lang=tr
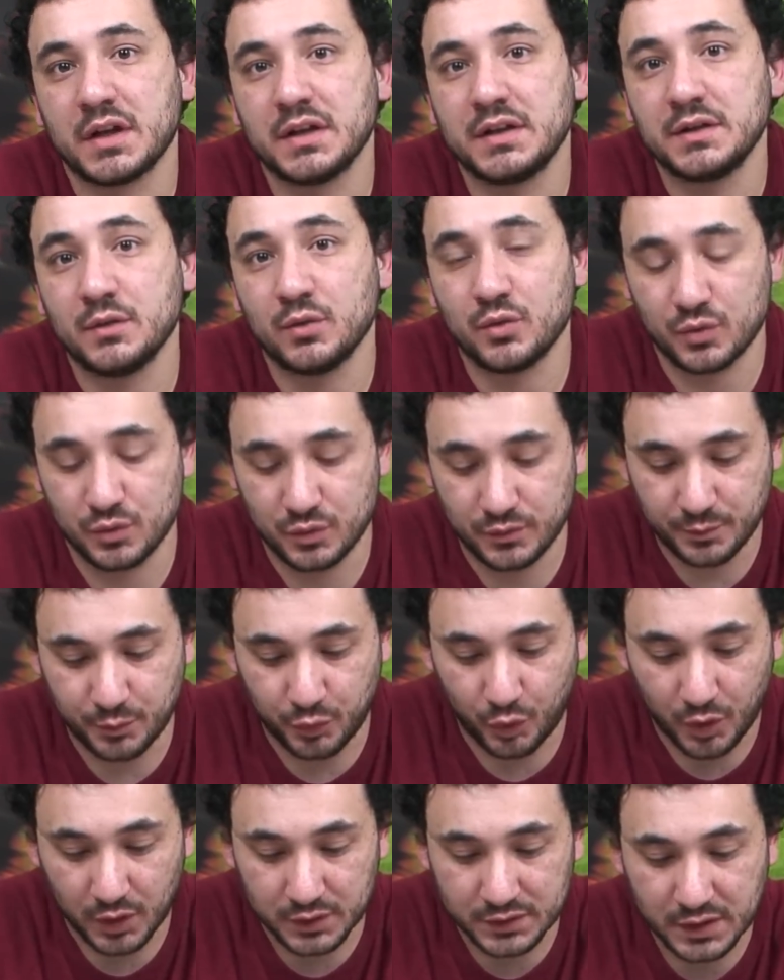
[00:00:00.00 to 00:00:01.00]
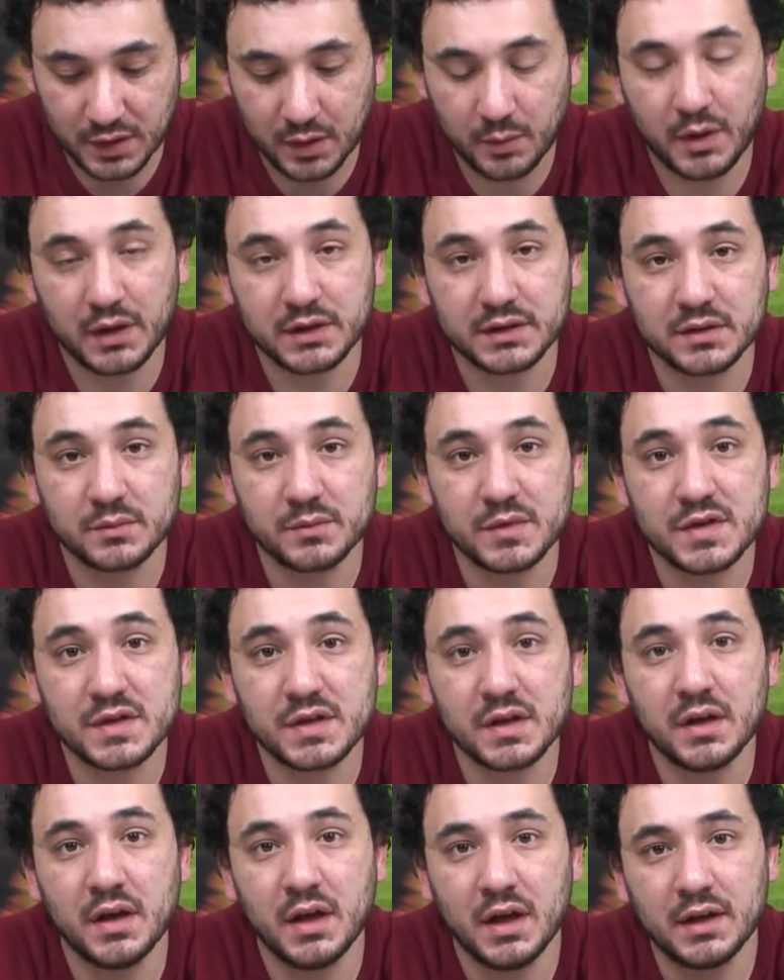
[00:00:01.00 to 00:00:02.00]
Yani puanlara
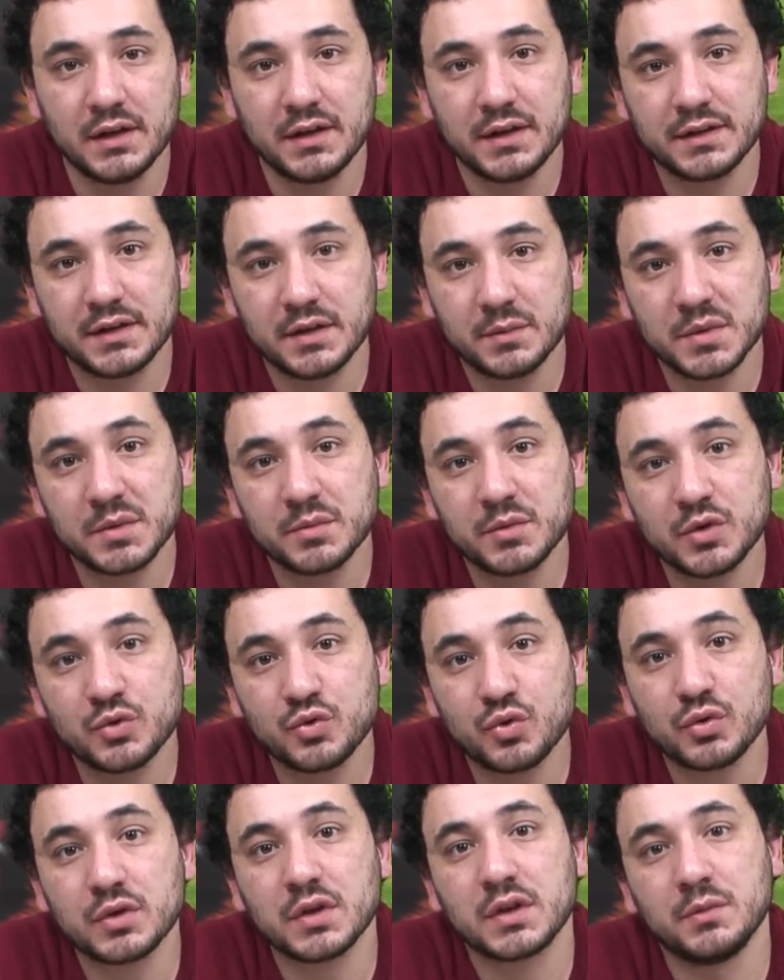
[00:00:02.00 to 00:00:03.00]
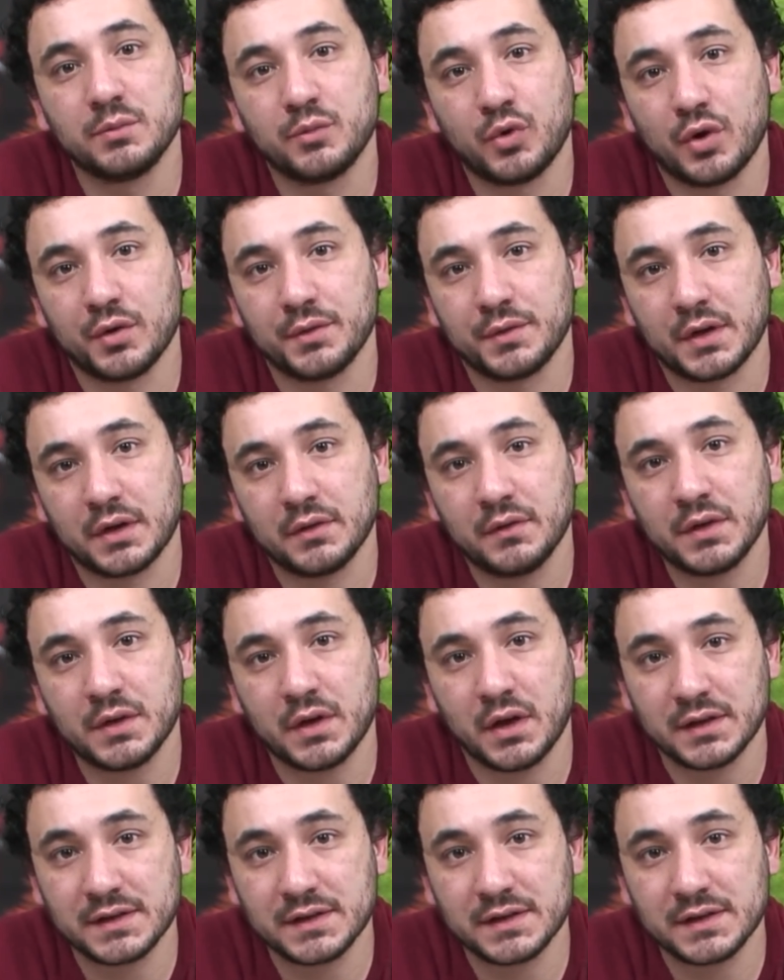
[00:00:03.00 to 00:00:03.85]
baktığımızda ligde birbirine çok yakın puanlar var.